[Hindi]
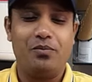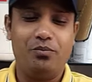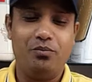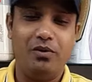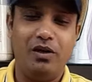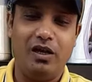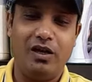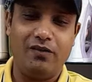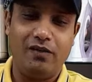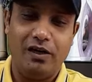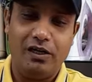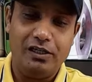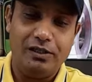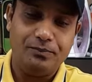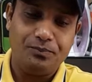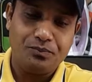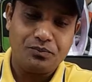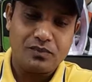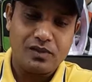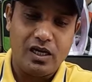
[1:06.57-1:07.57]
मिलने वाली
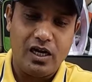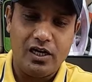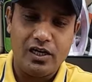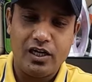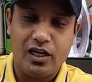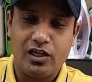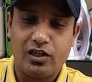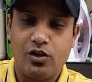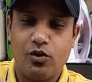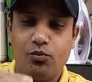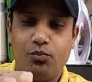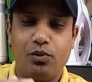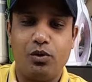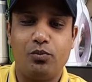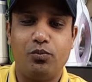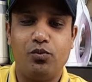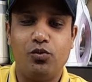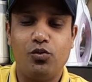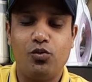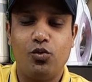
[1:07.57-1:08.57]
है हैंडल के ऊपर
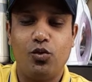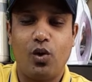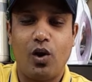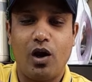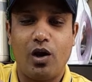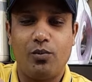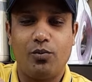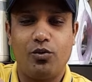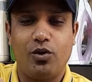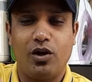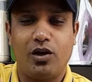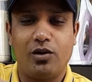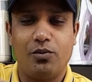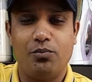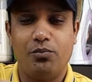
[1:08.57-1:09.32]
पूरा का पूरा